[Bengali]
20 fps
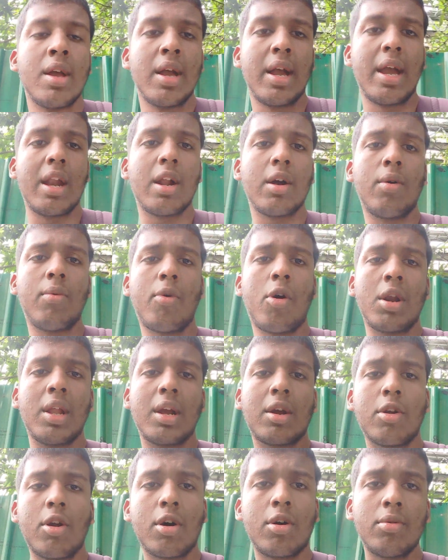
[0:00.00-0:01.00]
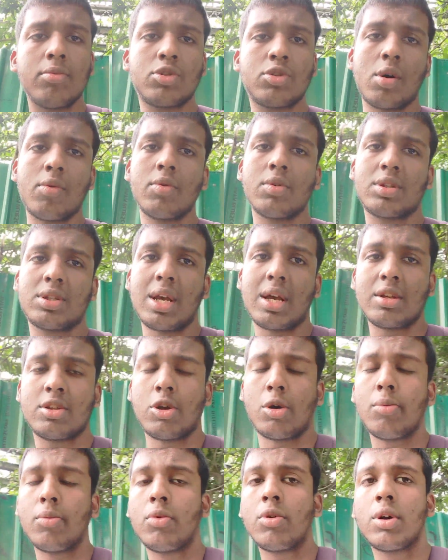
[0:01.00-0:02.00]
এরকম অনেক রকম সমস্যার
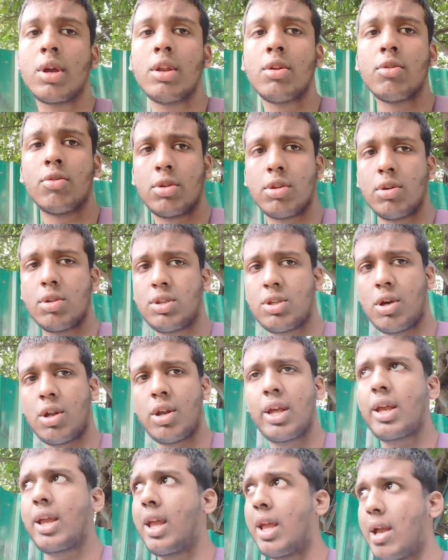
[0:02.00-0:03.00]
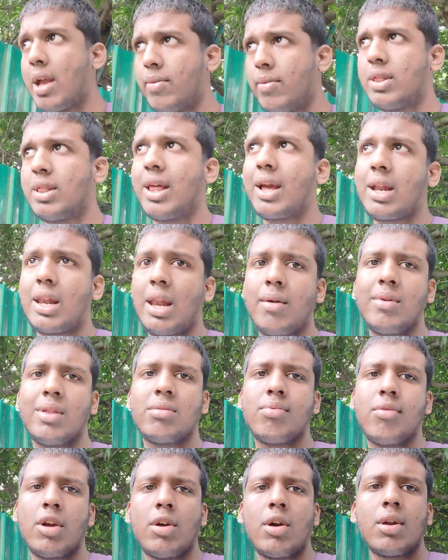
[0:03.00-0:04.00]
সম্মুখীন হতে হচ্ছে অনেককে আমি দেখলাম
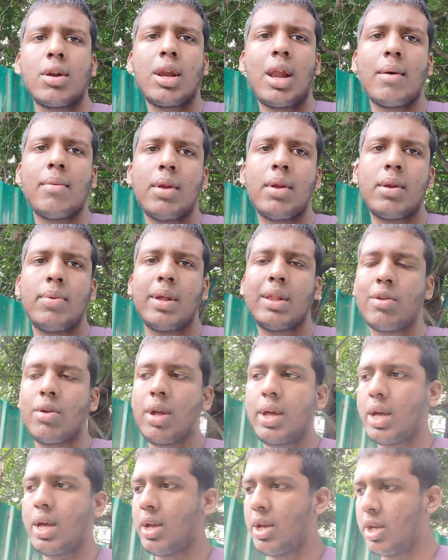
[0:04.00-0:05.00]
ইস্ট বেঙ্গল ক্লাবের ভেতরে